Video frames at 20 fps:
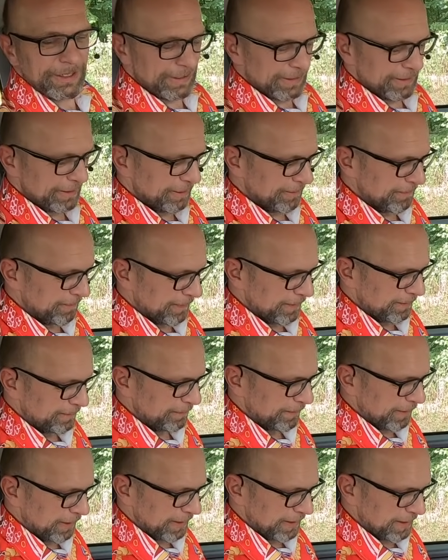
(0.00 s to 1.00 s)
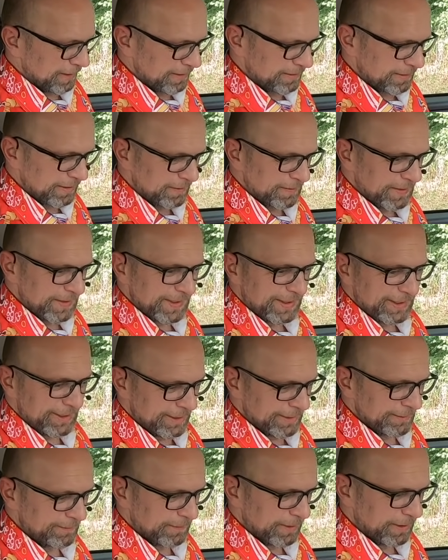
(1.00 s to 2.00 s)
ähm, weil äh, teilweise
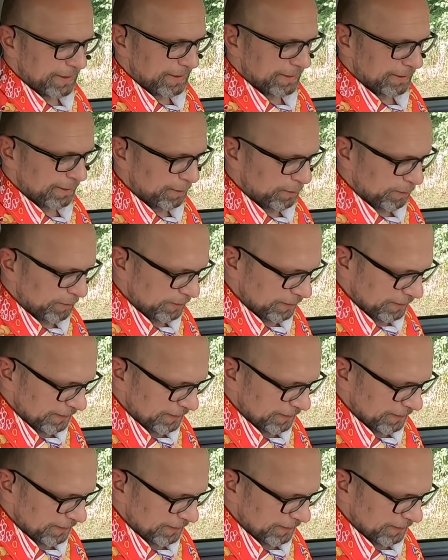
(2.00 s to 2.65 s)
Kleinwagen auch